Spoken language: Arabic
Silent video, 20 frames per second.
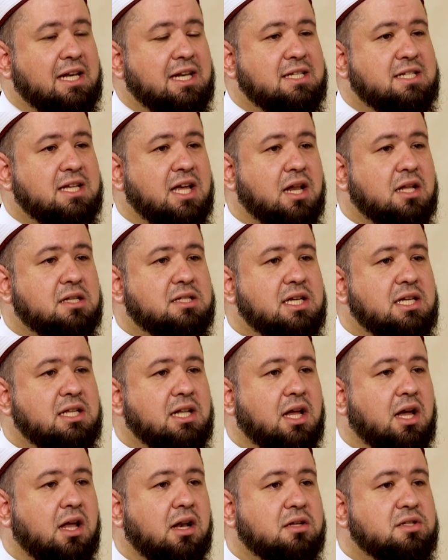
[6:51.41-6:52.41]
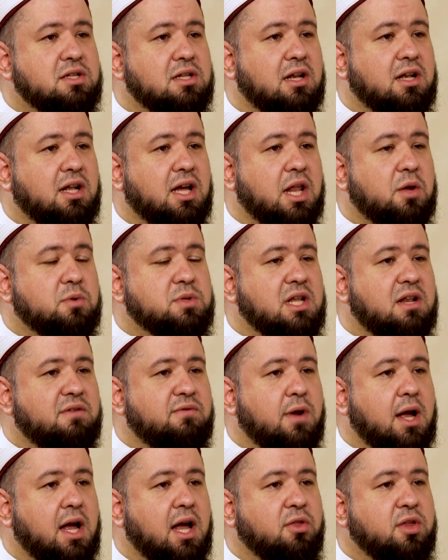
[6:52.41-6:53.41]
لزيارة سيد الخلق صلى الله عليه وسلم
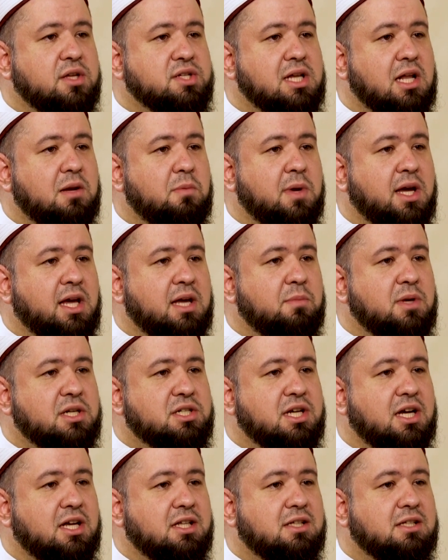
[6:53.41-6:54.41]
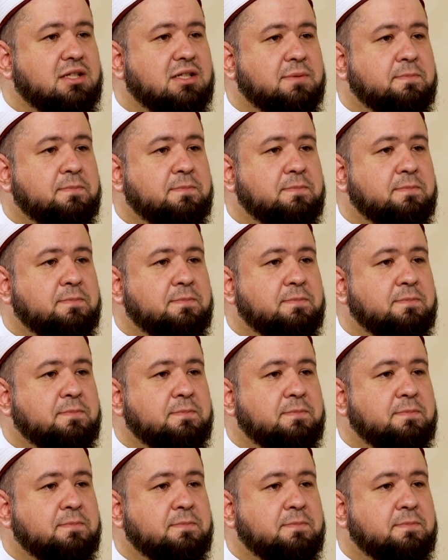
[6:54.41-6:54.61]
فحصل معي مشهد